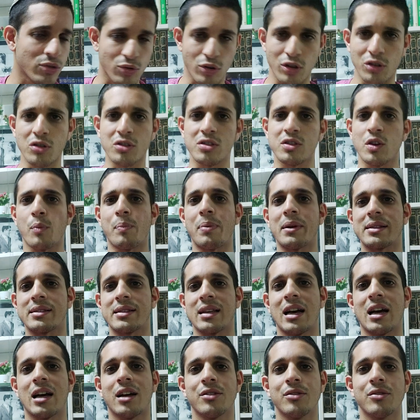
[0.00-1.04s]
todo o seu
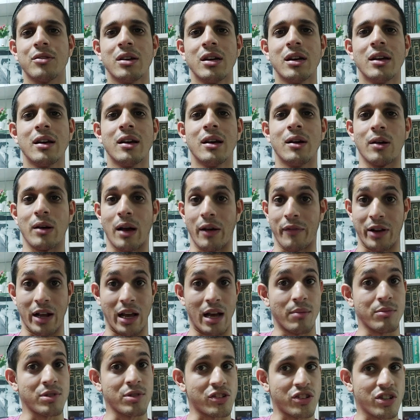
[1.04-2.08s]
passado.
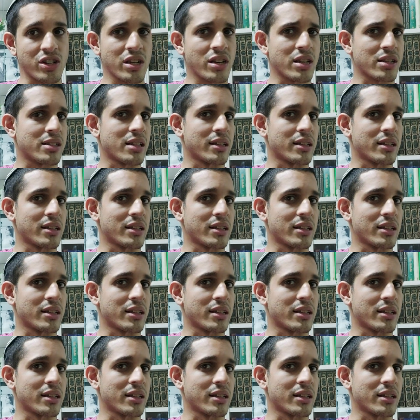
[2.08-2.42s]
Abraham já tinha